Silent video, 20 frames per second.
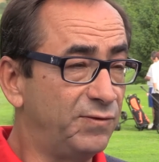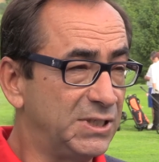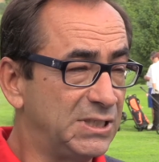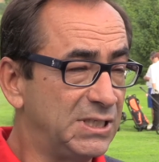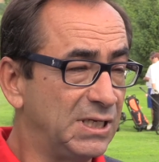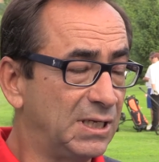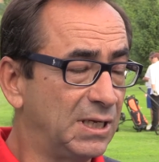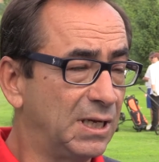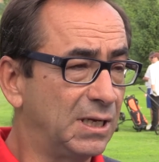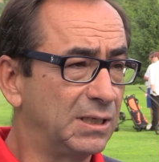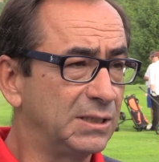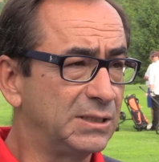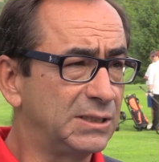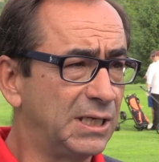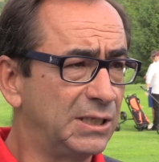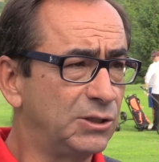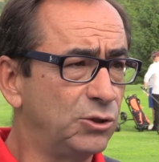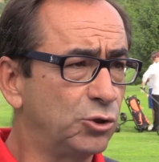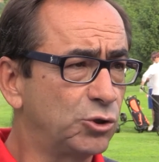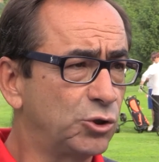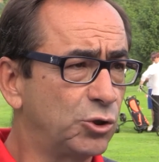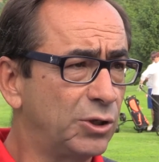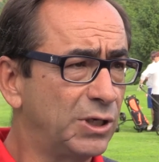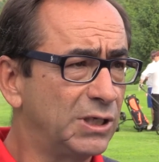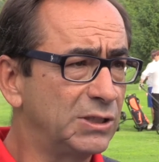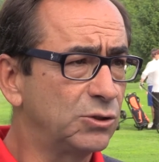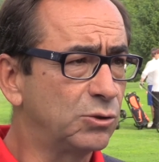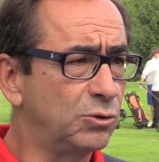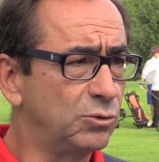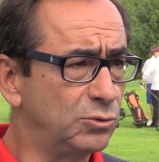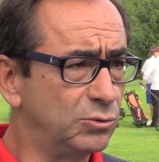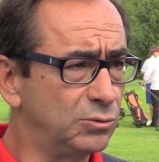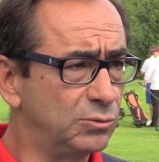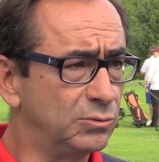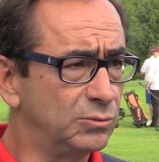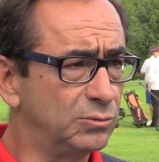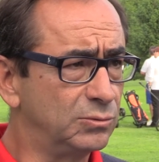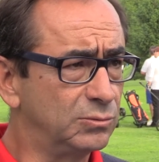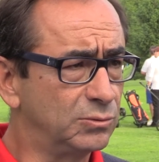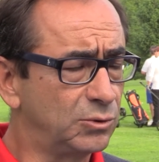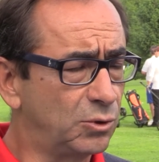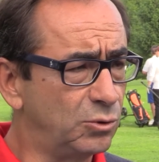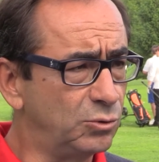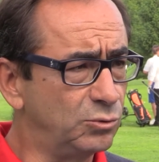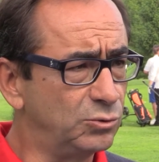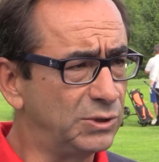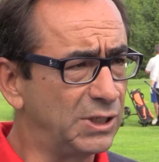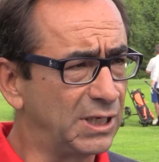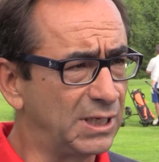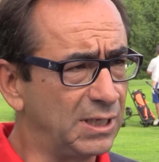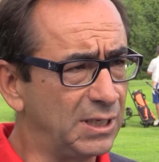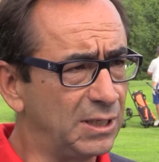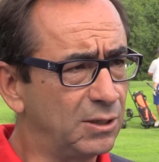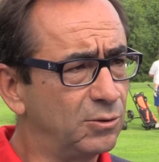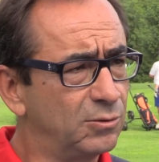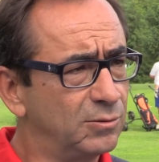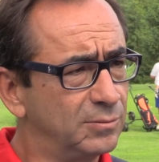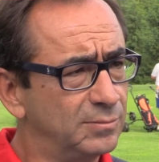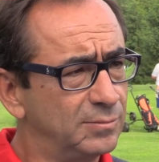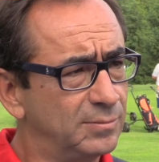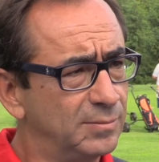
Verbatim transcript: física. Están dos horas con un, con un técnico.